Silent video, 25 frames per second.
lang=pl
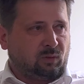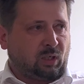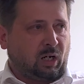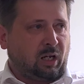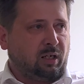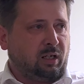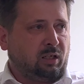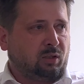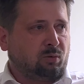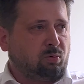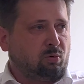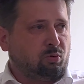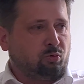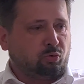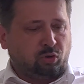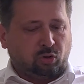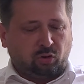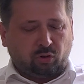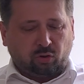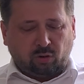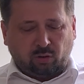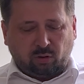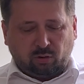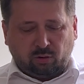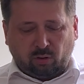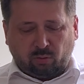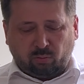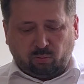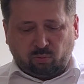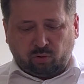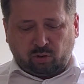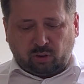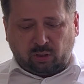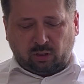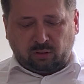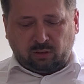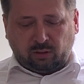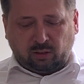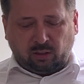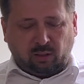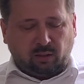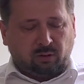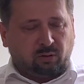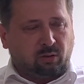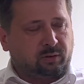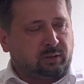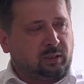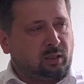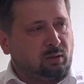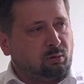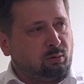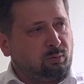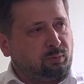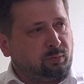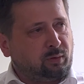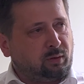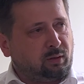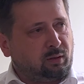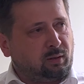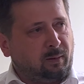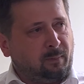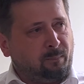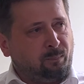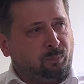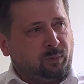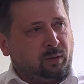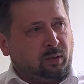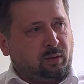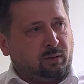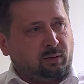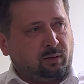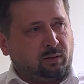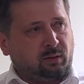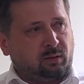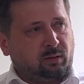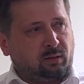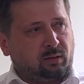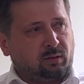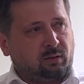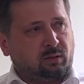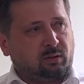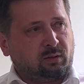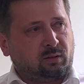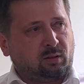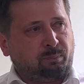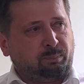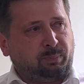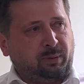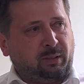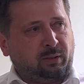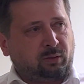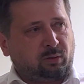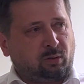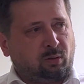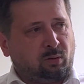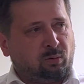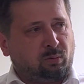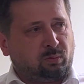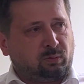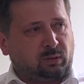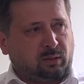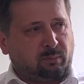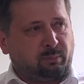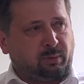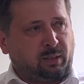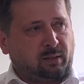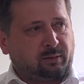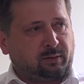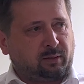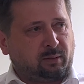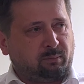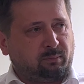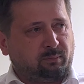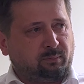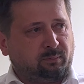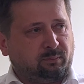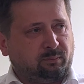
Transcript: a jak łączysz e, dążenie do celów e, mm, z opieką nad bratem?